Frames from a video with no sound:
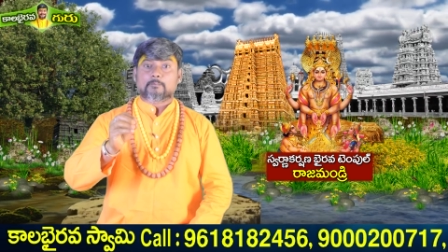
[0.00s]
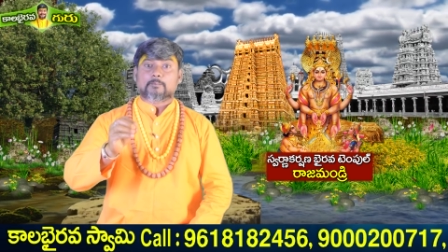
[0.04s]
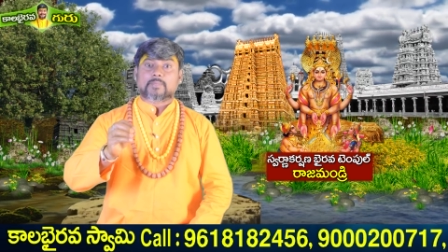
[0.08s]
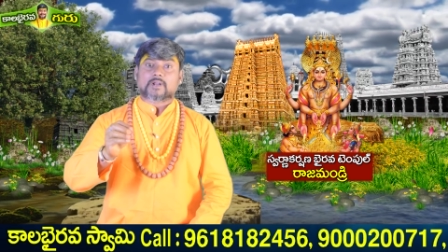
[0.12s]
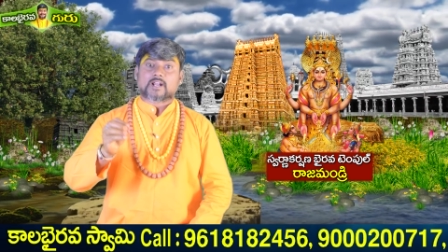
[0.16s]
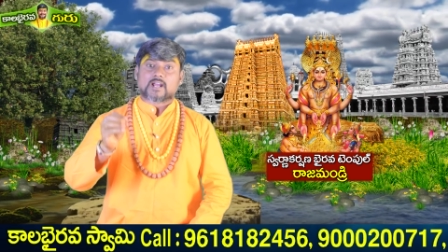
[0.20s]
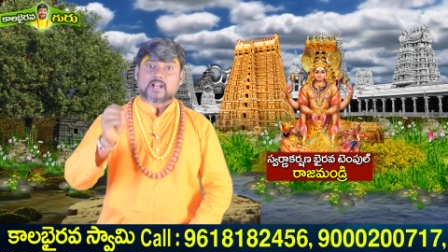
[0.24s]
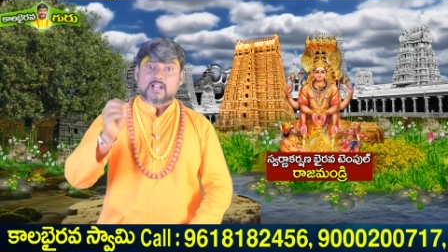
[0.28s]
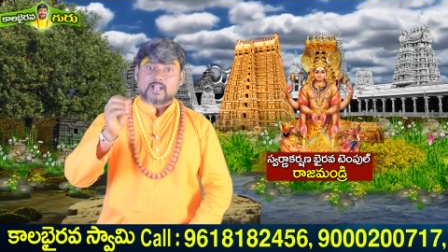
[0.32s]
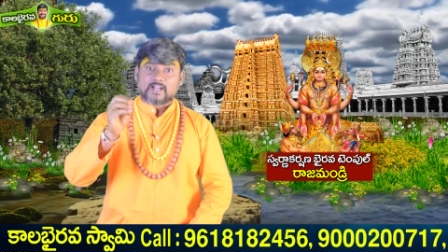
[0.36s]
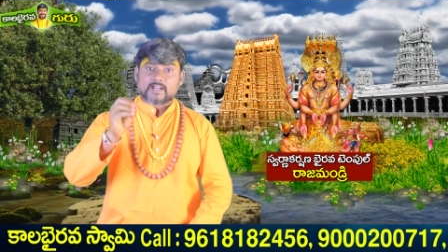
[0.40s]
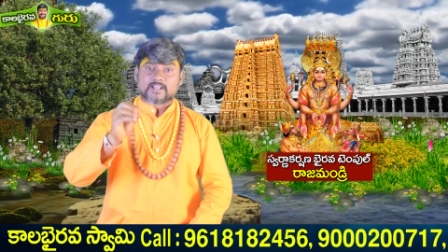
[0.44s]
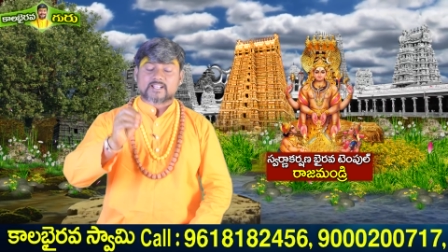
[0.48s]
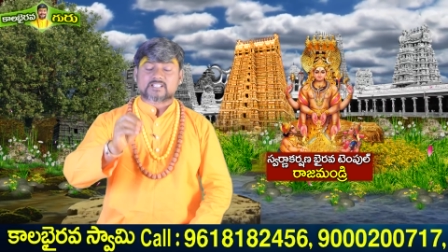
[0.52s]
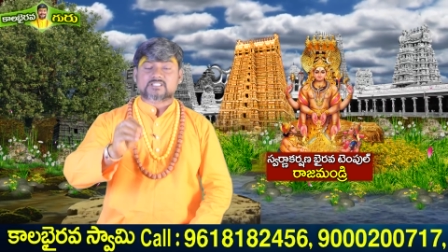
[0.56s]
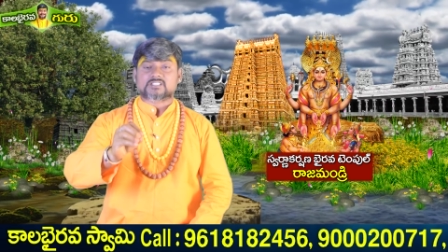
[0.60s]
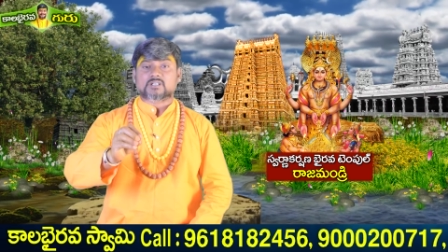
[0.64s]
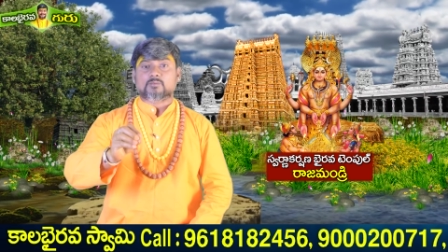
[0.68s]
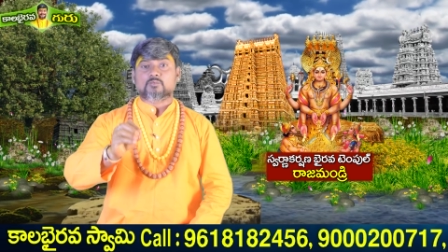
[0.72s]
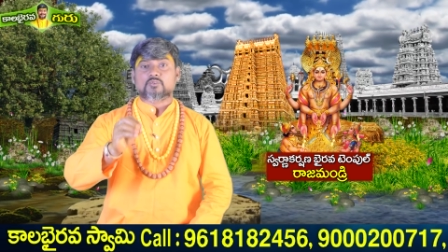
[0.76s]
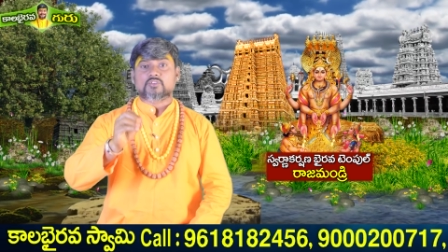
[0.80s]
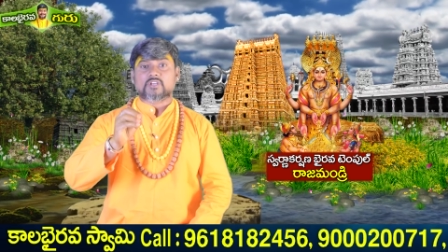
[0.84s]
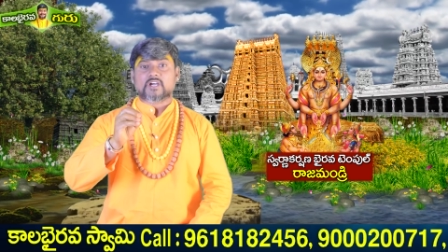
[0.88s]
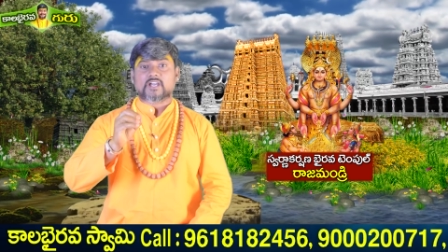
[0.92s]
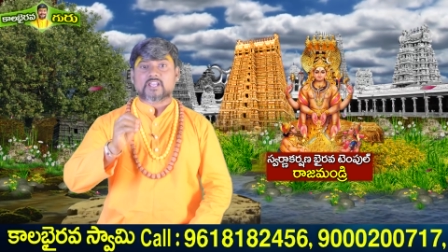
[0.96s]
ప్రాంగణ
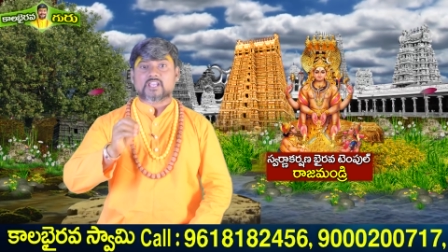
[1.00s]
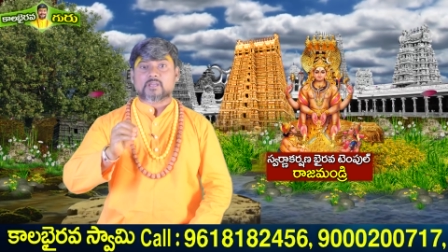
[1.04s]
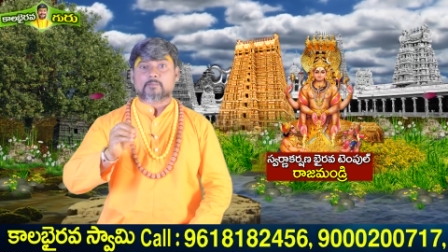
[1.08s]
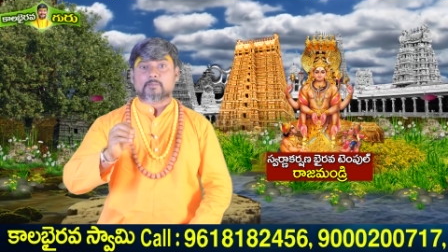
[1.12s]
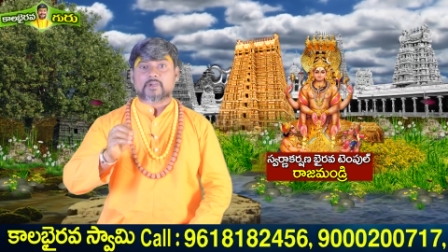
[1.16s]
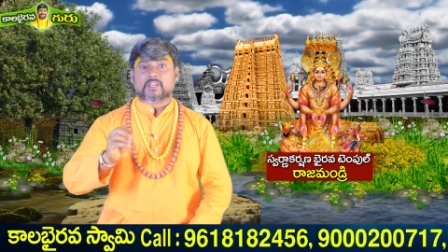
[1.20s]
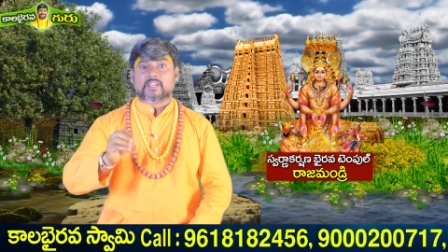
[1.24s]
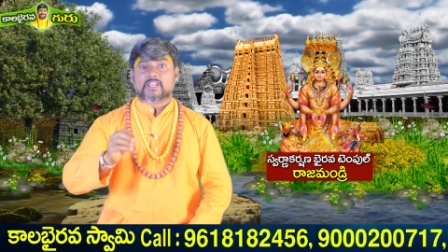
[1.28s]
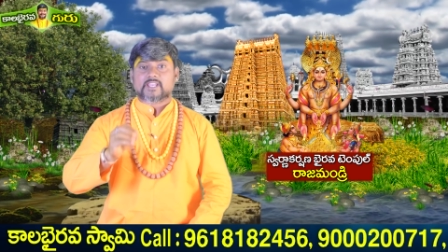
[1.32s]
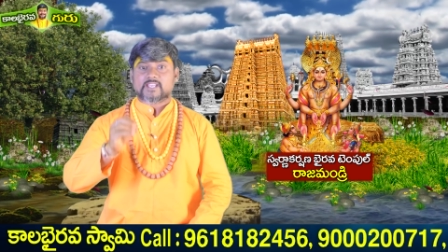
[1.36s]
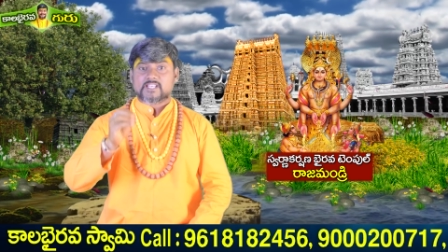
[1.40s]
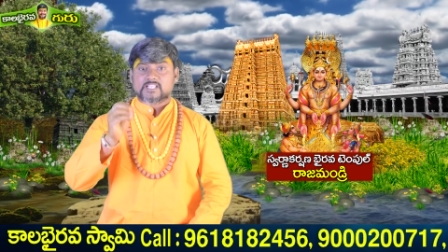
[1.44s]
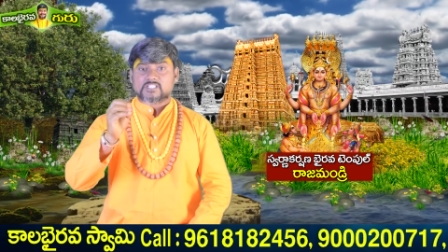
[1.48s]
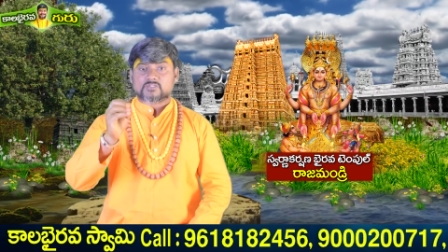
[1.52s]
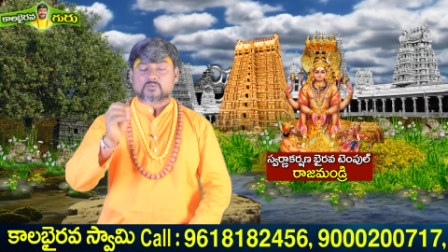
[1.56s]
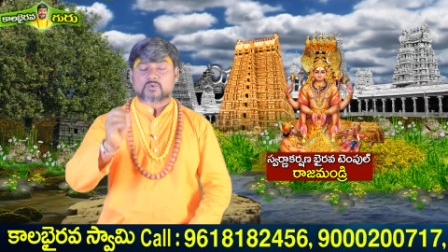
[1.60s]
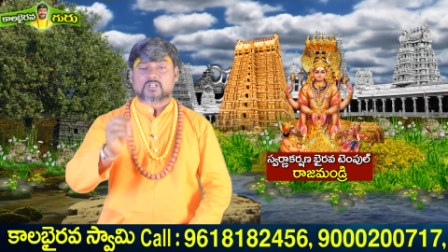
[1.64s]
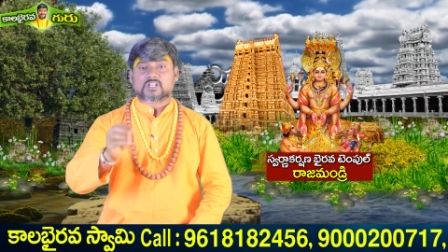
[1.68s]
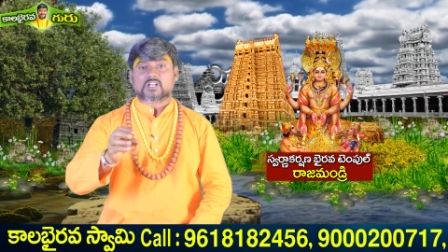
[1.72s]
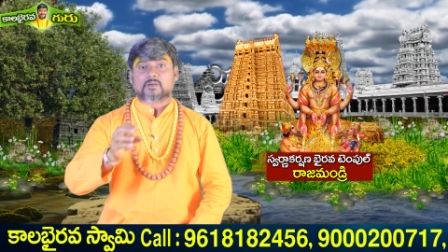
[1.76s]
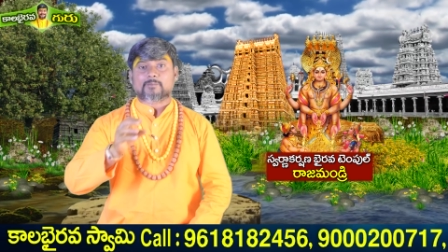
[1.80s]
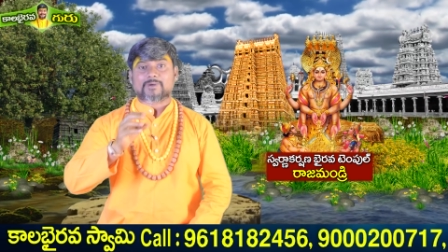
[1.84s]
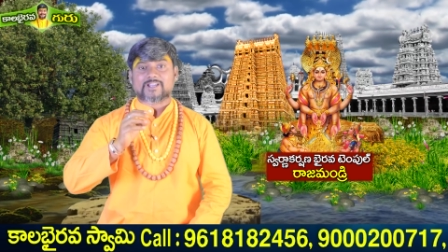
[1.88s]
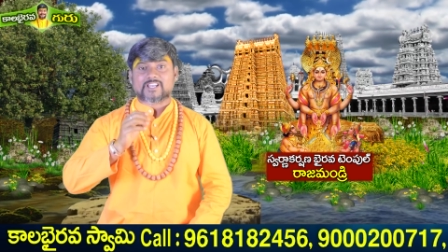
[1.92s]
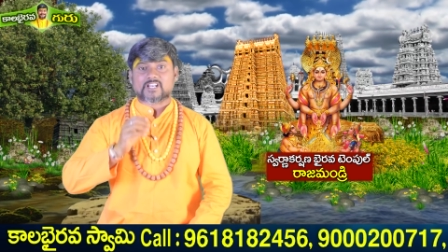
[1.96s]
సముదాయమే ఈ
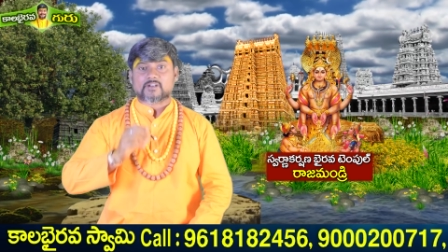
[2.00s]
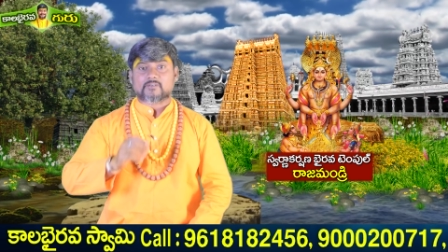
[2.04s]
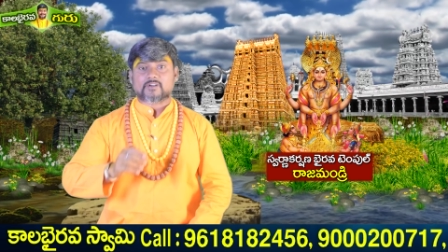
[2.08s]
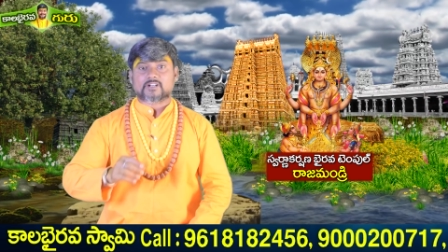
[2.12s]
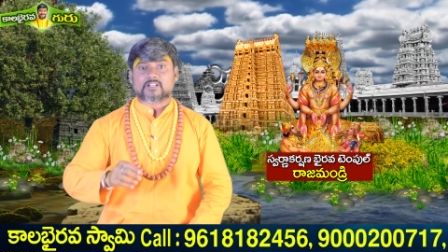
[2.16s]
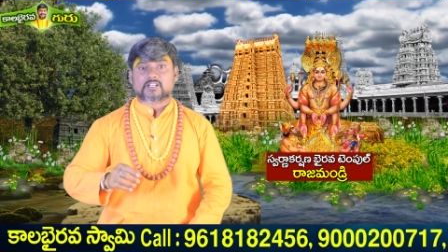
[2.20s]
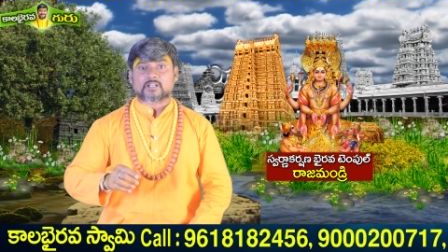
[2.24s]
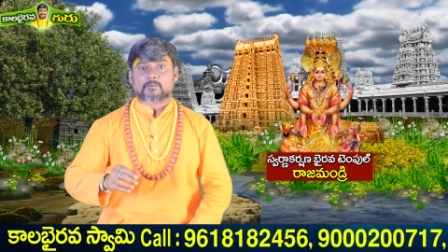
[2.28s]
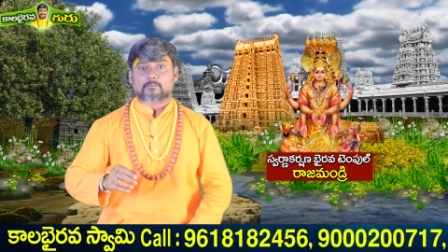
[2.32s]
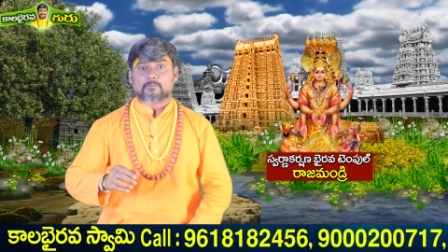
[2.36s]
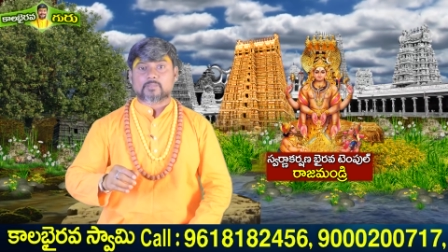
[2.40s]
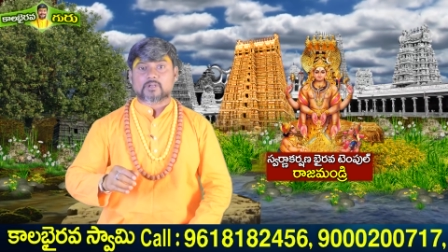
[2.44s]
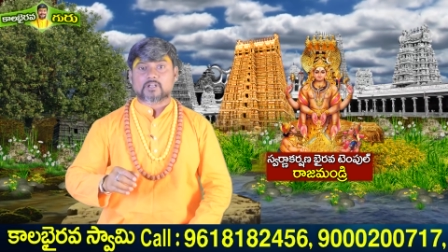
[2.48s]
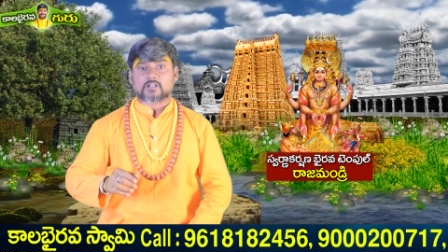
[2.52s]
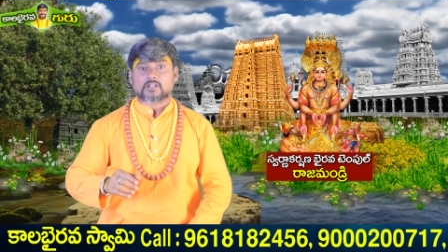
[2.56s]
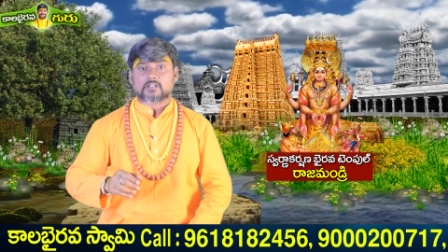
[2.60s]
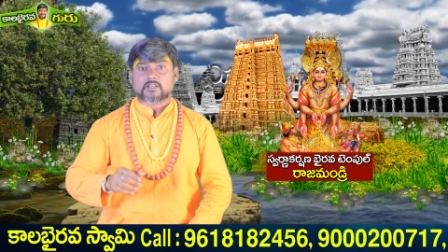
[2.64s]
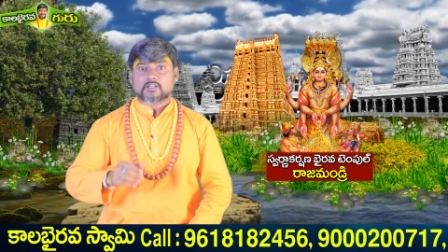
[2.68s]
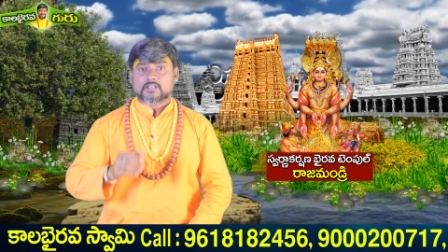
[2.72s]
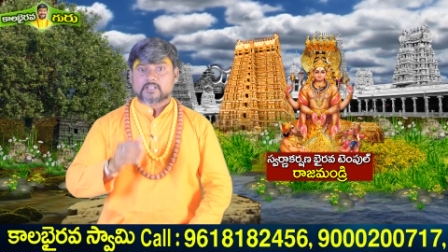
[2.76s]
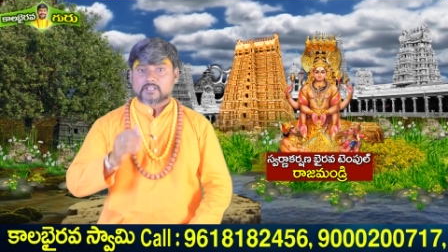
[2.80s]
స్వర్ణ భైరవ టెంపుల్